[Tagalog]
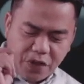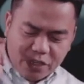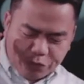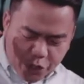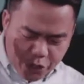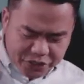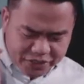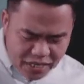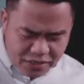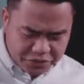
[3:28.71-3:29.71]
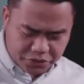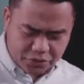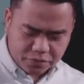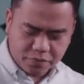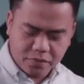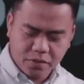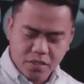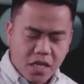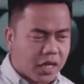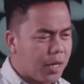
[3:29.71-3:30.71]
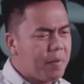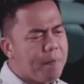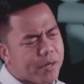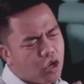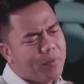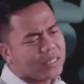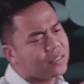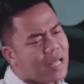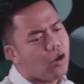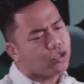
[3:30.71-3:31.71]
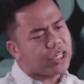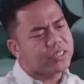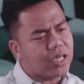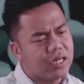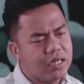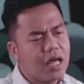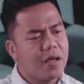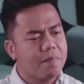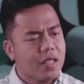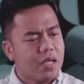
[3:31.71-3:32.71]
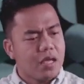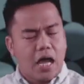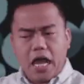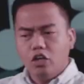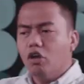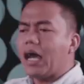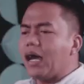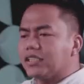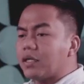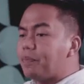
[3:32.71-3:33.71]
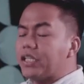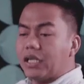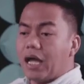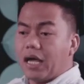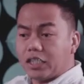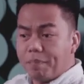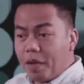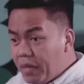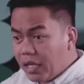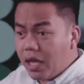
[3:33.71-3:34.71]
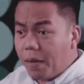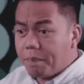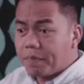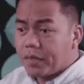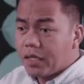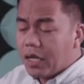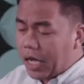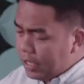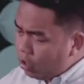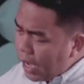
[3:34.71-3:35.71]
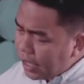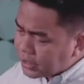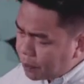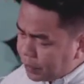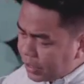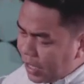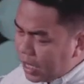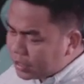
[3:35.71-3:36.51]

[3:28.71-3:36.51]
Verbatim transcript: Fight for your sons. Remember, kung matatakot kayo sa kanila, anong kakasapitan ng ating pamilya? Anong kakasapitan ng